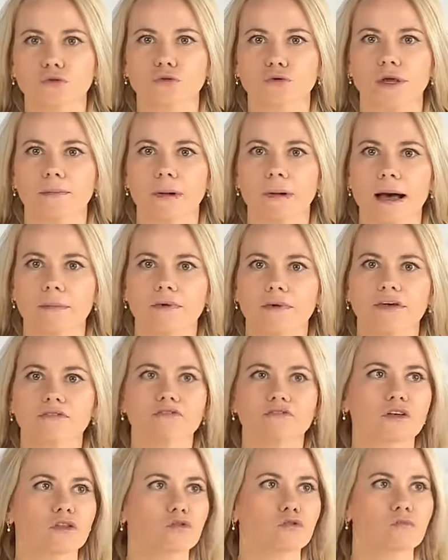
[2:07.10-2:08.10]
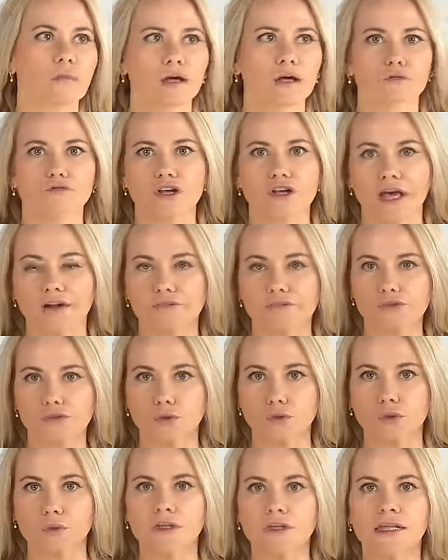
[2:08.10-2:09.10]
które mamy w kwietniu, maju,
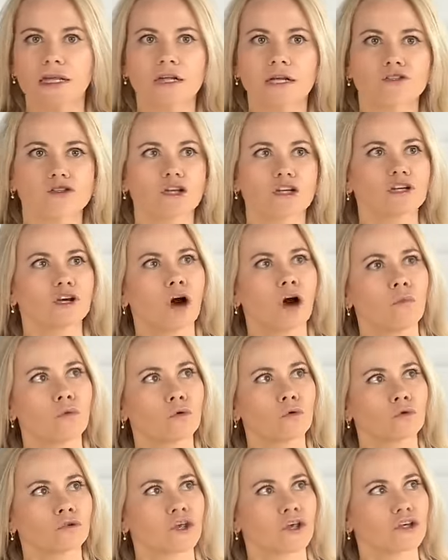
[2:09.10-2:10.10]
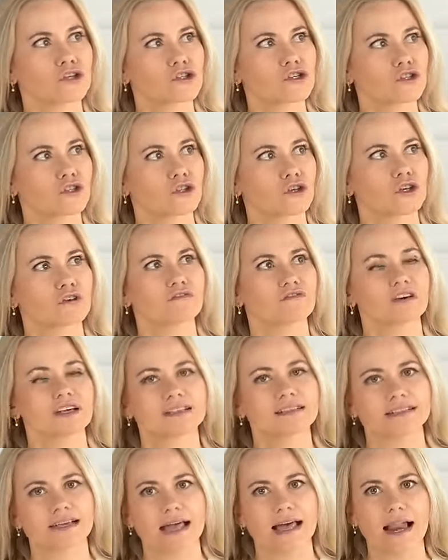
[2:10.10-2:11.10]
czerwcu, czyli komunie, chrzty,
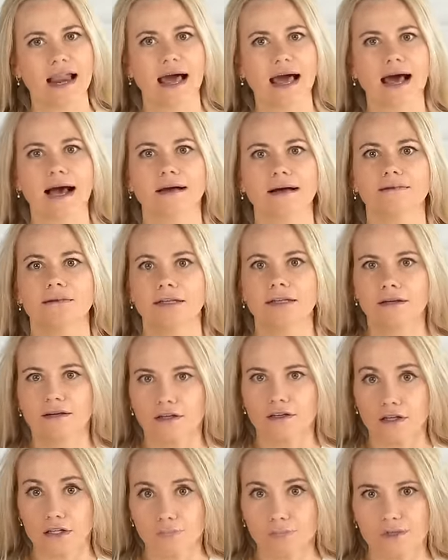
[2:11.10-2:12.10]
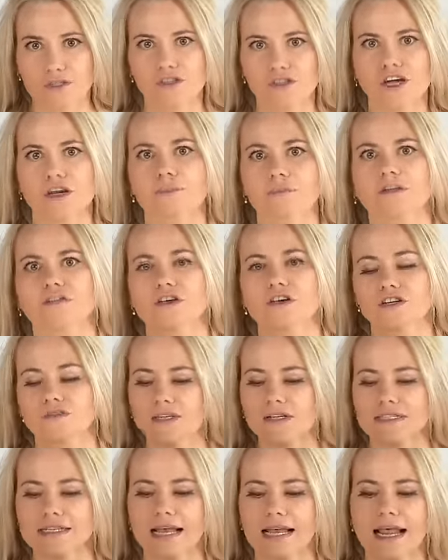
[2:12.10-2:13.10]
wesela, lipiec, sierpień też
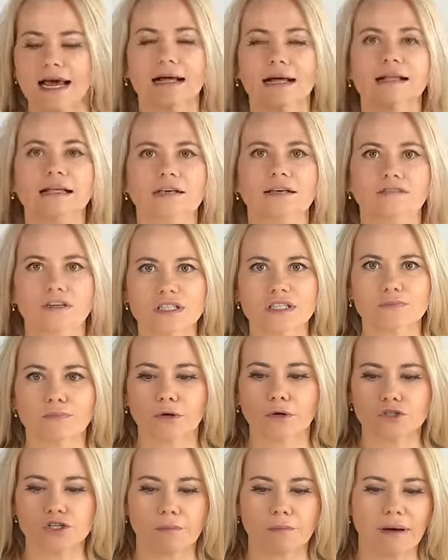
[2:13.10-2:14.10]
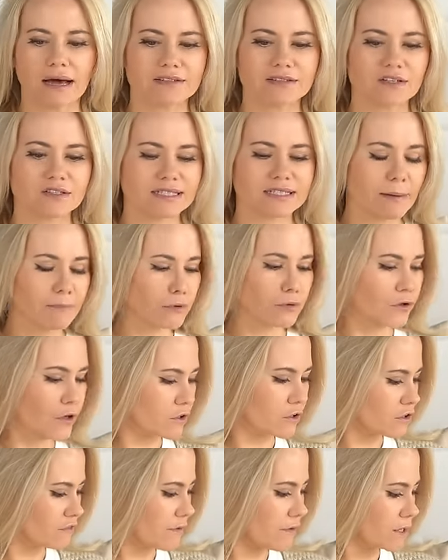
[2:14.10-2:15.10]
wesela, więc proszę bardzo,
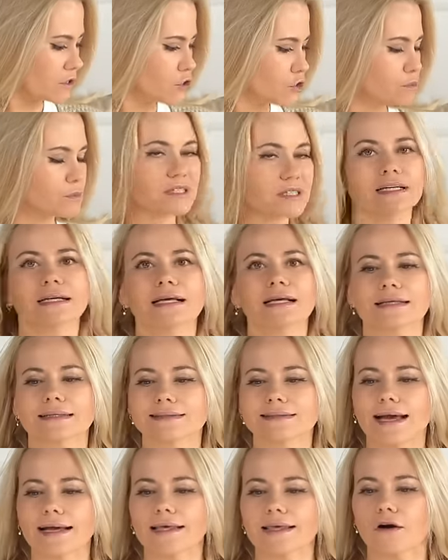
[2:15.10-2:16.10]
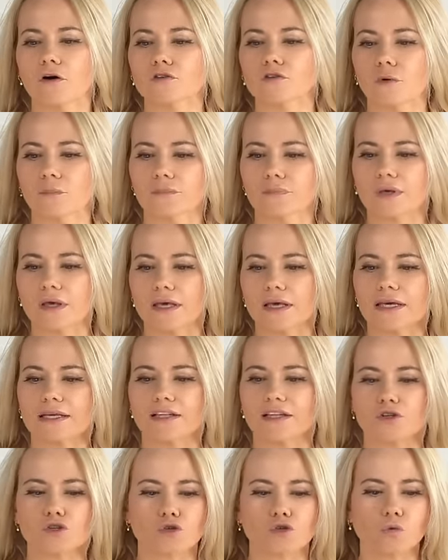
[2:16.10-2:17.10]
zaprojektowaliśmy takie oto
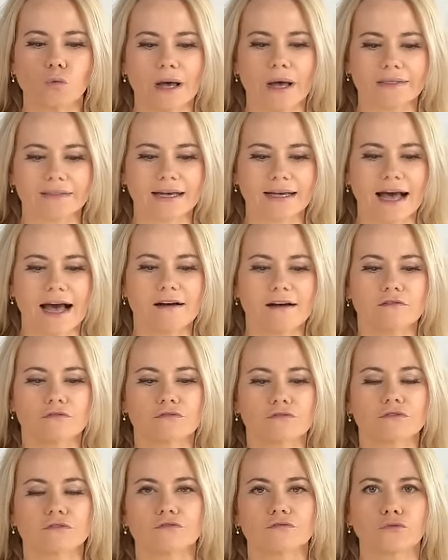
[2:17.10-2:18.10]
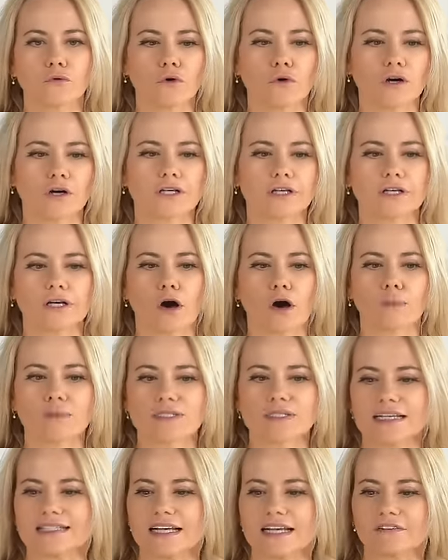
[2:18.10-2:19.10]
piękne czułenka w dwóch y,
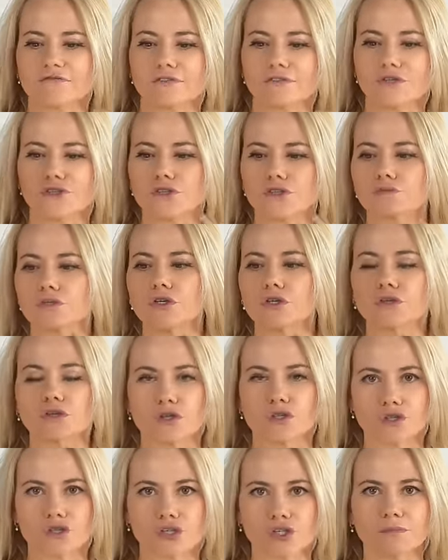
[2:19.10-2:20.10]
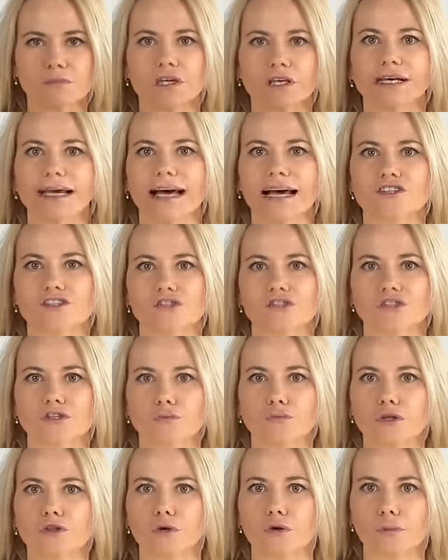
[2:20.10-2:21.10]
obcasach wyższym i niższym i każdy
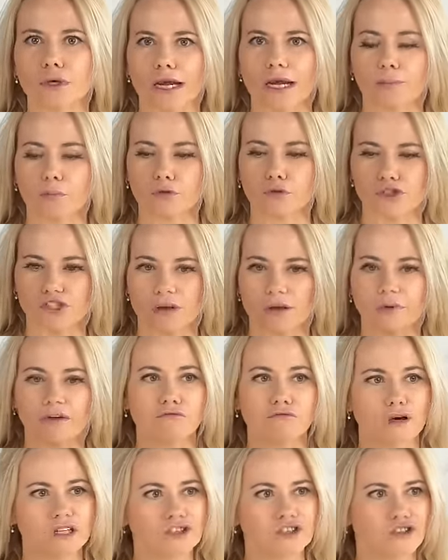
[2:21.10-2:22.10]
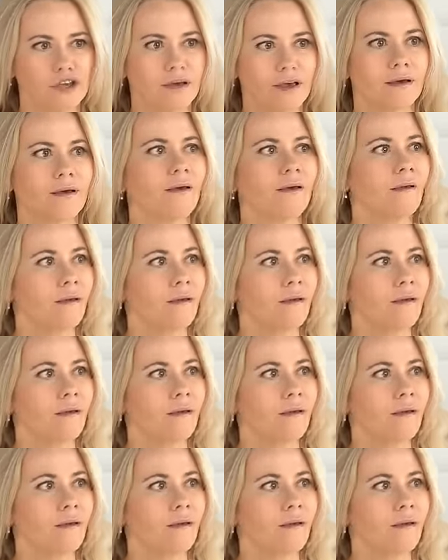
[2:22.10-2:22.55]
sobie dobiera pod siebie właśnie,